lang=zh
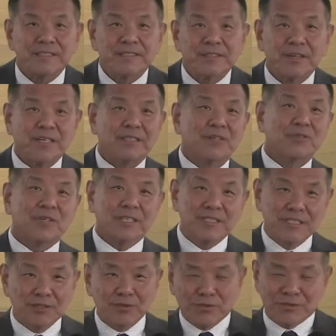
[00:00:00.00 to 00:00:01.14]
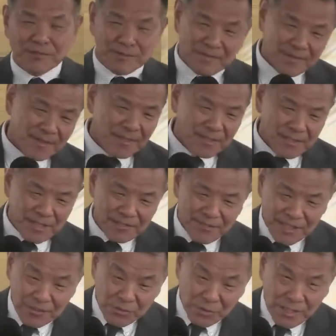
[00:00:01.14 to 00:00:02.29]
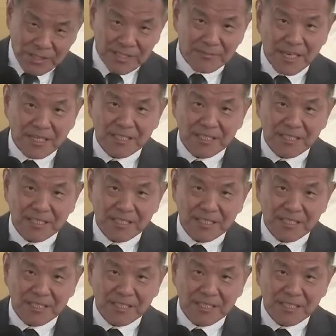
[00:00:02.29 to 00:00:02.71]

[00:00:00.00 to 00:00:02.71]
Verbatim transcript: 啊，他说很清楚，这位穿细麻